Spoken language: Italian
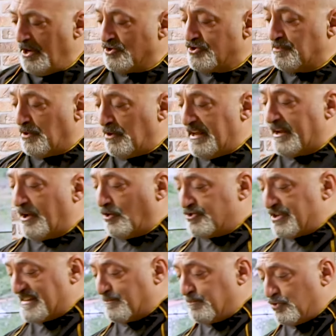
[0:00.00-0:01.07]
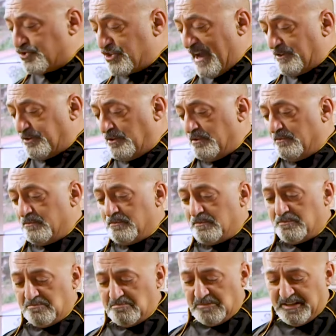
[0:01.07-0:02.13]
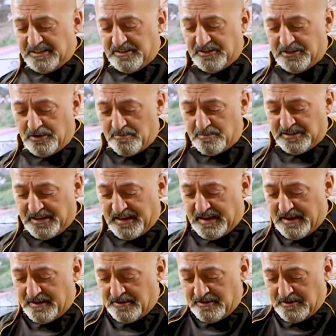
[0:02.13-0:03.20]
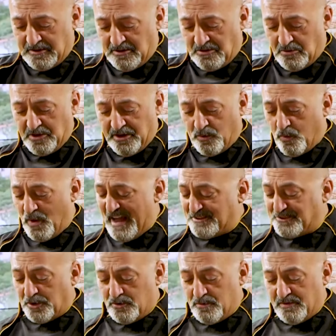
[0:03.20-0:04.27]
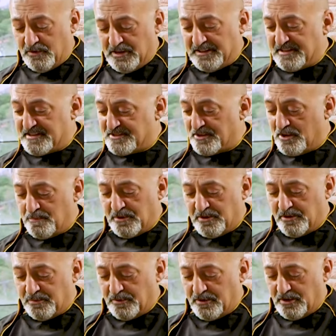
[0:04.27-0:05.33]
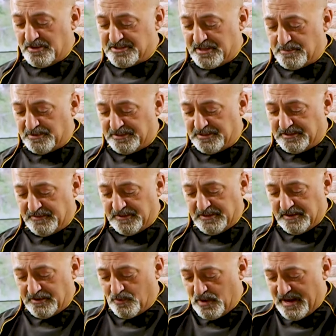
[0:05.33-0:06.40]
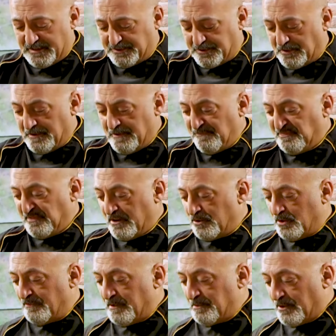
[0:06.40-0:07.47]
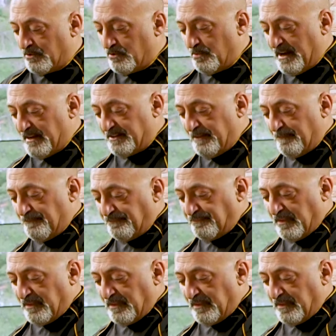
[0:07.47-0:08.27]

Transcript: cipolle che ho già sbucciato, le divido a metà o in quattro come volete, se sono un pochino più grosse le potete dividere in quattro, non vi preoccupate.